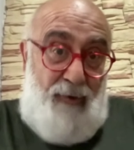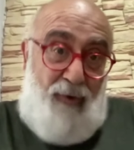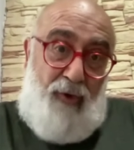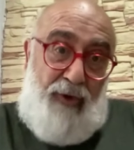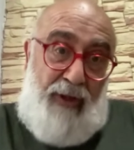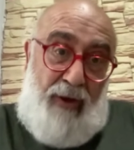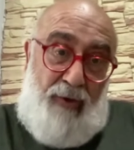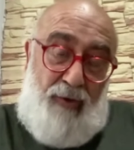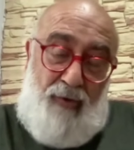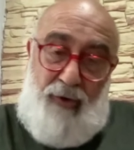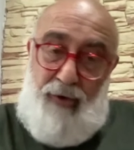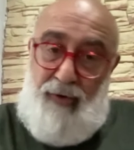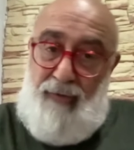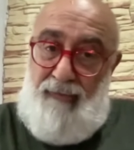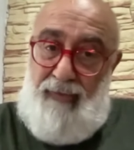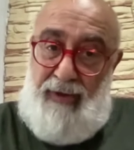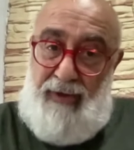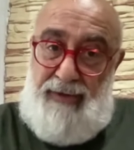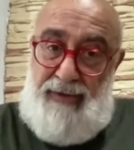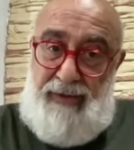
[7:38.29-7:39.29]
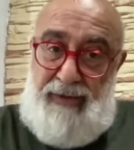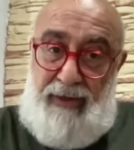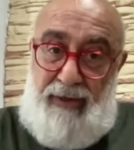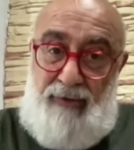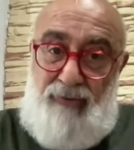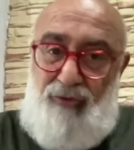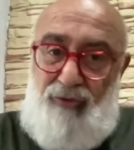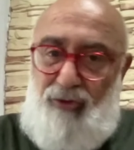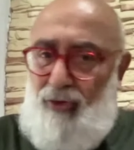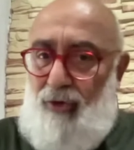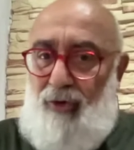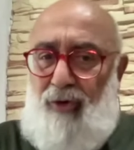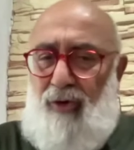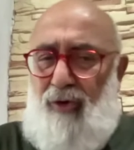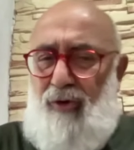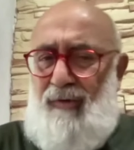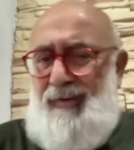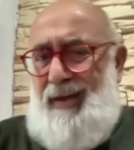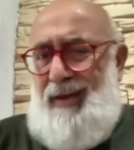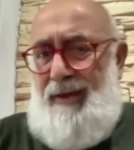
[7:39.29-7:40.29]
ona oy verecek.
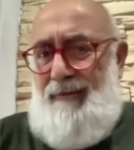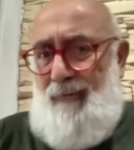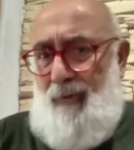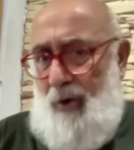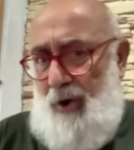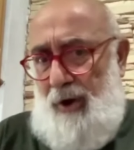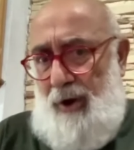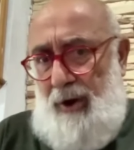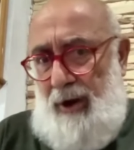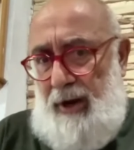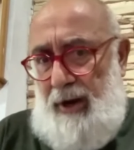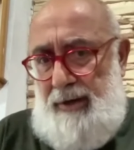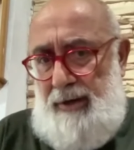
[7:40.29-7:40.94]
Çünkü seviyorlar.